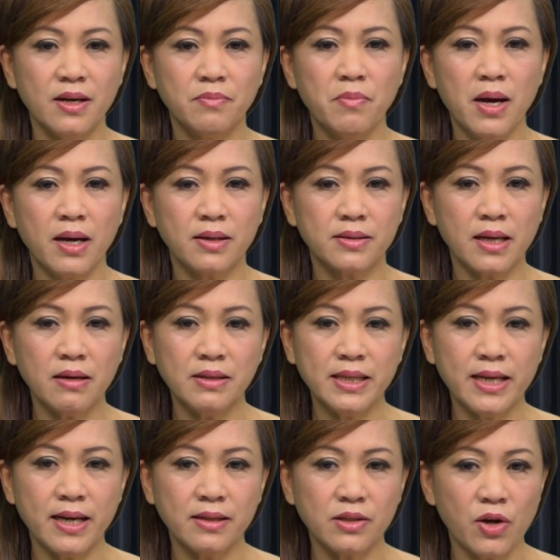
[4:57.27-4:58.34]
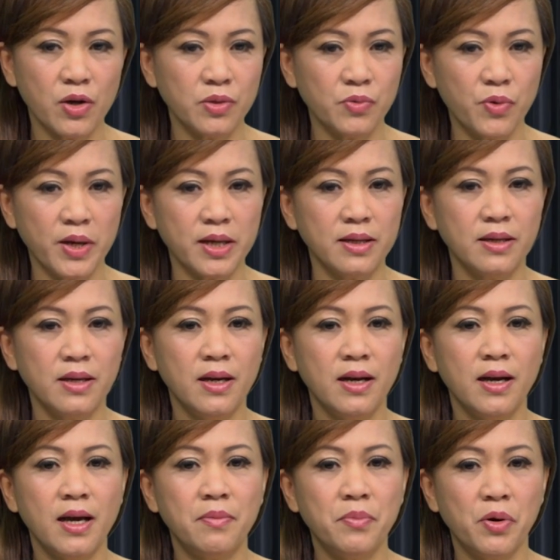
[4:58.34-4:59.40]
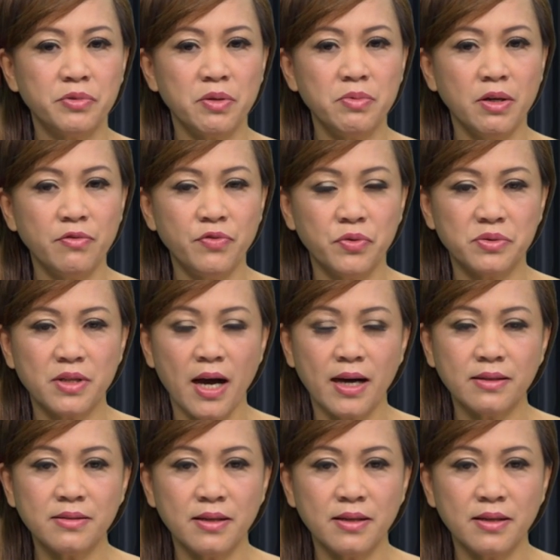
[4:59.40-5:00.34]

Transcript: bà Kellyanne Conway là một trong những phụ tá